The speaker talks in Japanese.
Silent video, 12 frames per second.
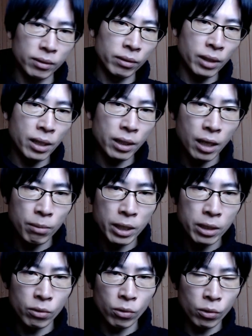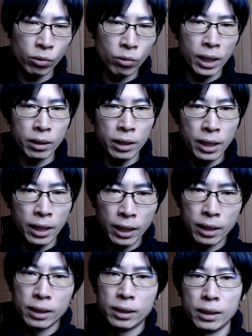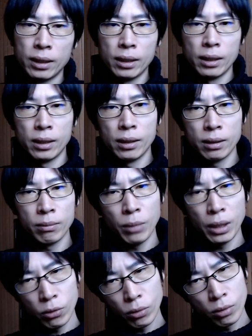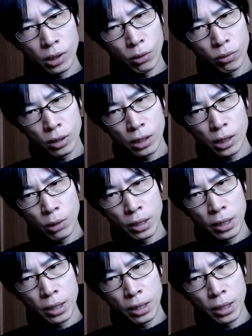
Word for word: データベースのことなんで、まあ、ちょっと日本人には